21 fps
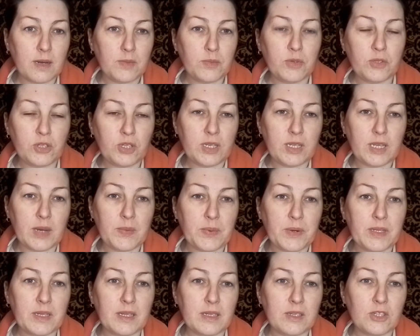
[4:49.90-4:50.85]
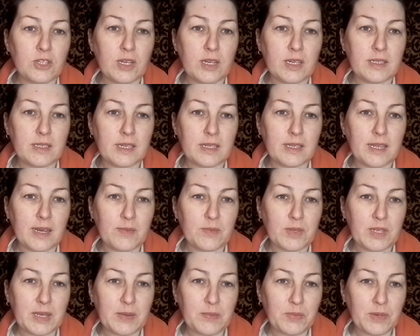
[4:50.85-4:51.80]
обучения продолжается,
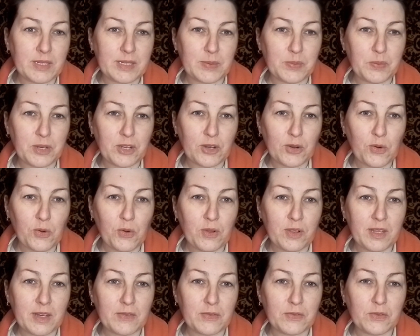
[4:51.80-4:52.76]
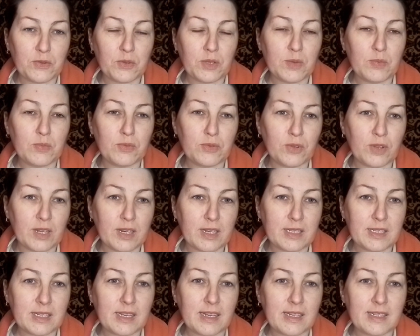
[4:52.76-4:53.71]
там не без приколов, но не буду я
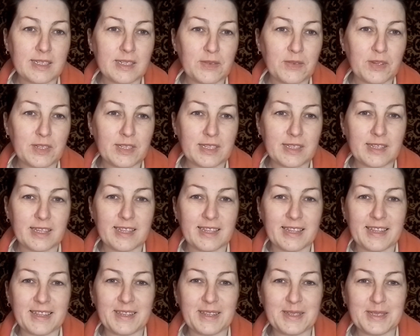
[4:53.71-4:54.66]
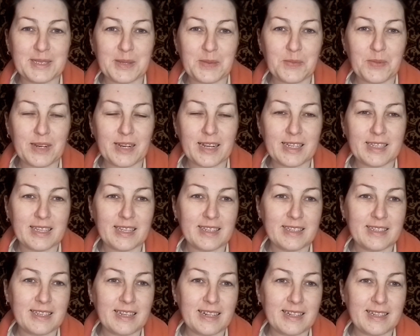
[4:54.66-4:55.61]
рассказывать, это надо собирать
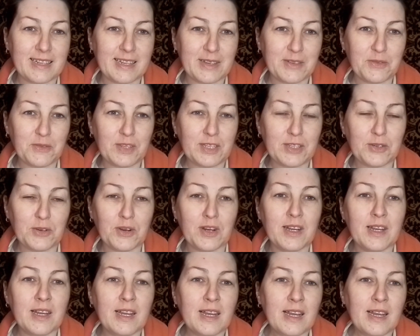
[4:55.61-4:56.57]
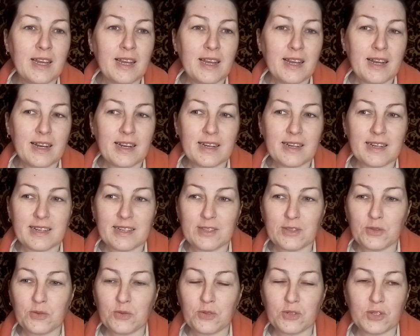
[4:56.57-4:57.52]
отдельное видео. Э,
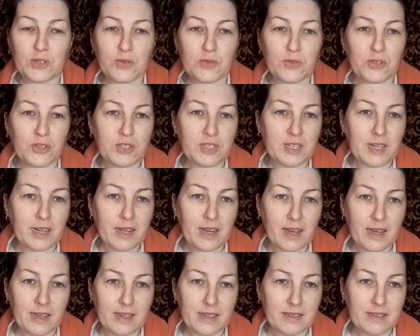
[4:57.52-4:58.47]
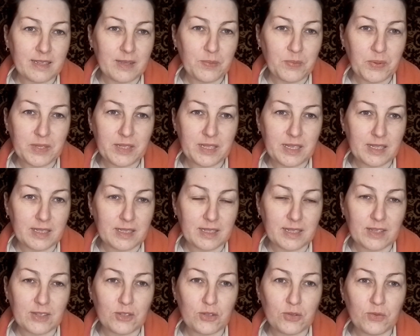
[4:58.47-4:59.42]
тоже учителя не
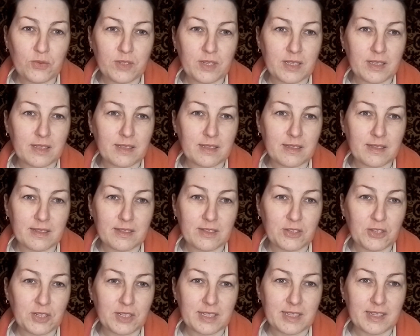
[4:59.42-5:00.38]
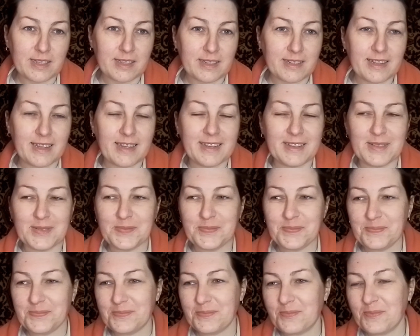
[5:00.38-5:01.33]
по-детски чудят, э, честно.
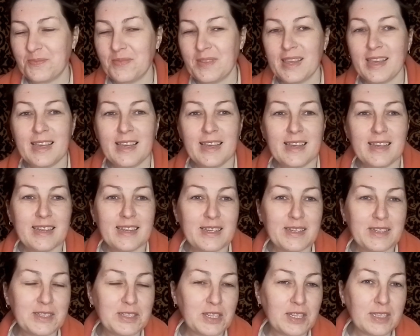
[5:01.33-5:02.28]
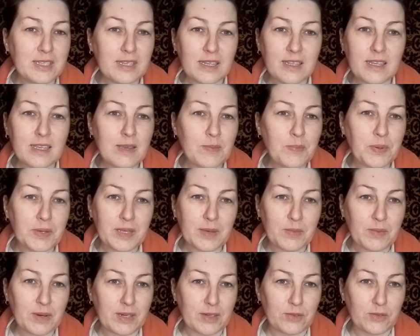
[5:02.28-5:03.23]
И, кстати, они не
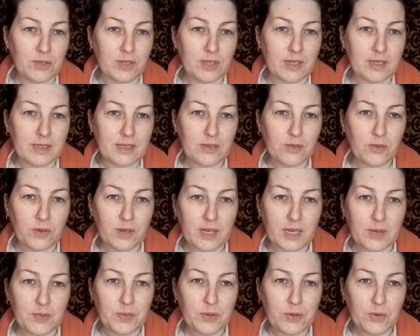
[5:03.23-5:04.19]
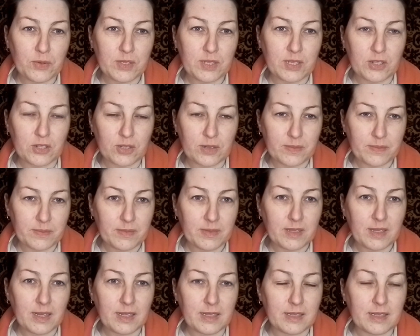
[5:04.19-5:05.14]
понимают нас, сколько просишь.
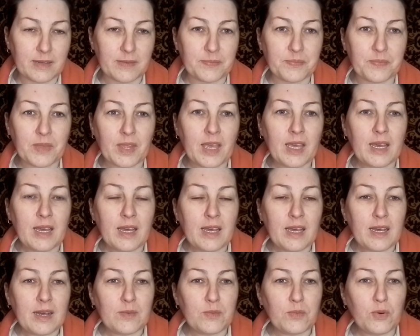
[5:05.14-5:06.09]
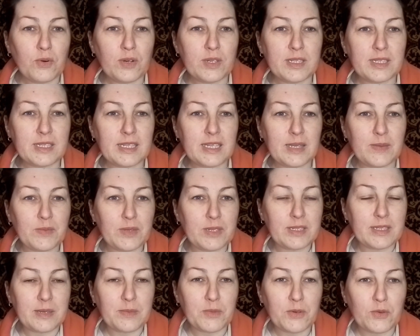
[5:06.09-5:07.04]
Ладно. Бог с ними,
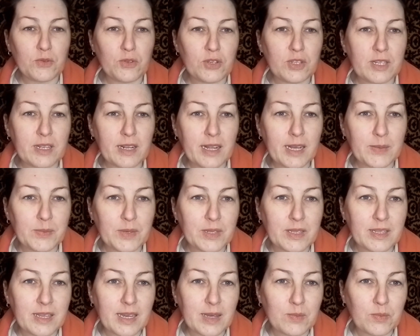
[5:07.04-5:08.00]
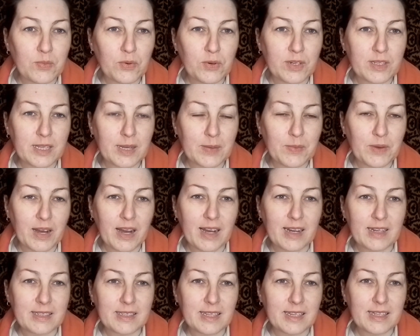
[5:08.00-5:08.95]
с теми учителями, дай Бог нам
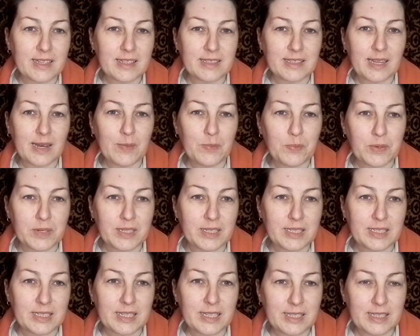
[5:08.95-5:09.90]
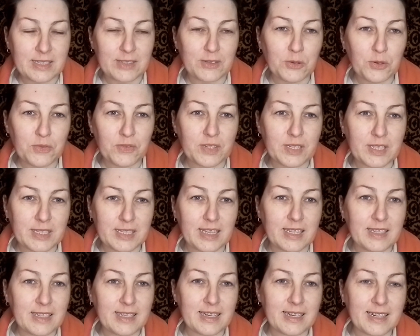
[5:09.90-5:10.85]
как-то доплестись до
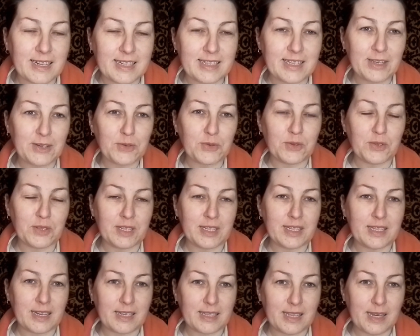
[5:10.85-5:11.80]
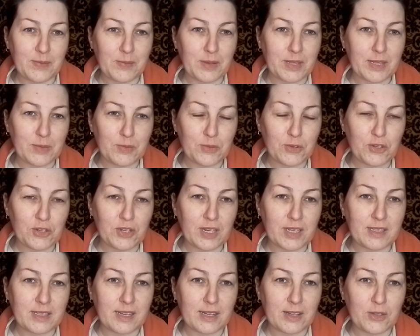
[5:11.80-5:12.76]
весенних каникул, и тогда мы немножко
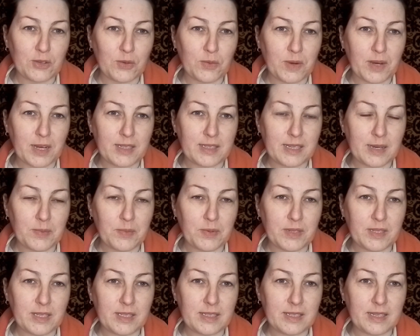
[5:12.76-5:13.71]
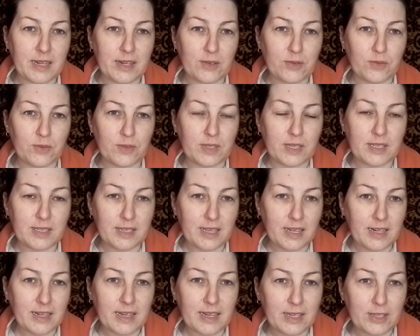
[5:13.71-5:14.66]
отдохнем, хотя бы недельку.
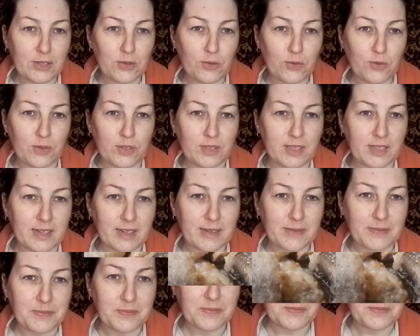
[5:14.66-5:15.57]
Неделька – это отдых.